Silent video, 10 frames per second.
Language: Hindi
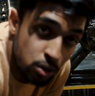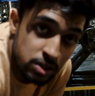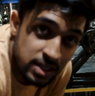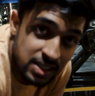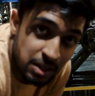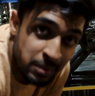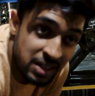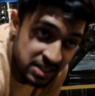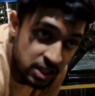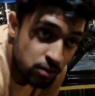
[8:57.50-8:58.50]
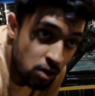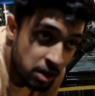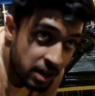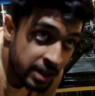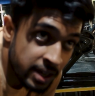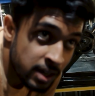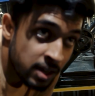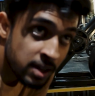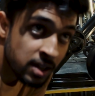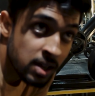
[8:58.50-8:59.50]
और उसी के साथ में लंच वॉक करनी
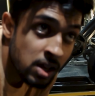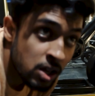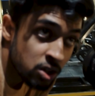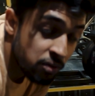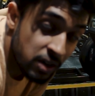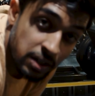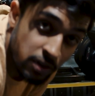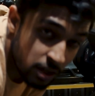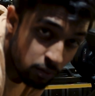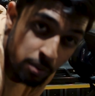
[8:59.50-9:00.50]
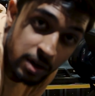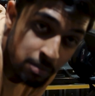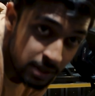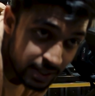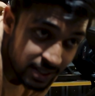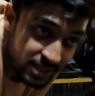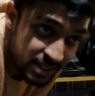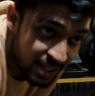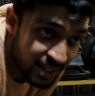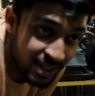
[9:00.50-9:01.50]
है तो फटाफट वो भी कम्प्लीट
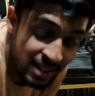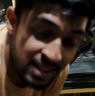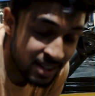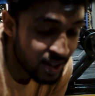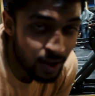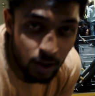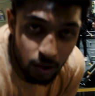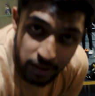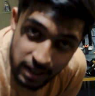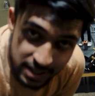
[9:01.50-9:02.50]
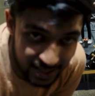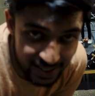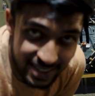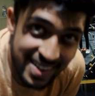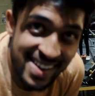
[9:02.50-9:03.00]
करते हैं और घर चलते